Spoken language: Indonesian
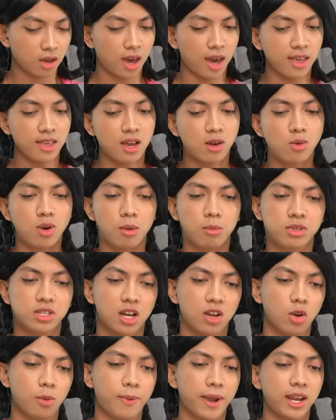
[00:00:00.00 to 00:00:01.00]
kayaknya aku nggak bisa
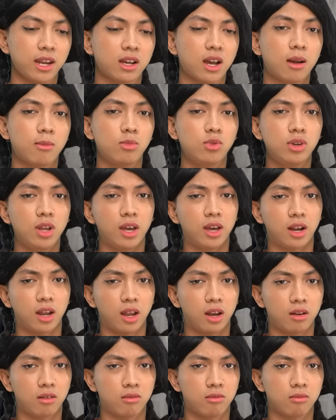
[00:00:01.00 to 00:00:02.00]
ngelupain kamu deh
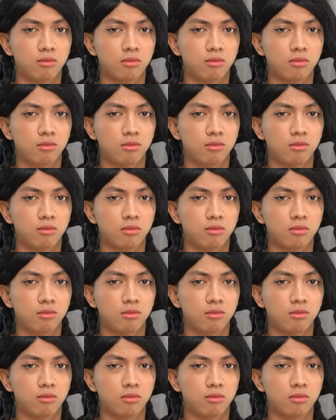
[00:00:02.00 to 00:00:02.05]
Ren